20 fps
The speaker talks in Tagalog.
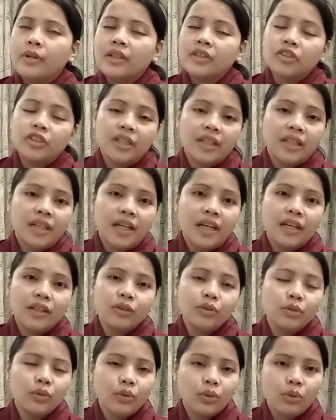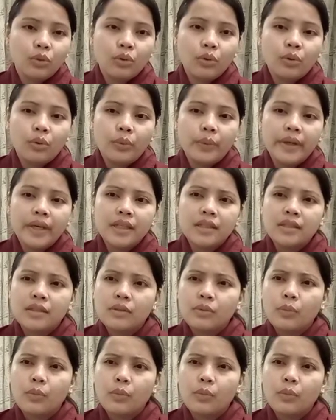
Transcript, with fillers: lang siya ng 2 weeks,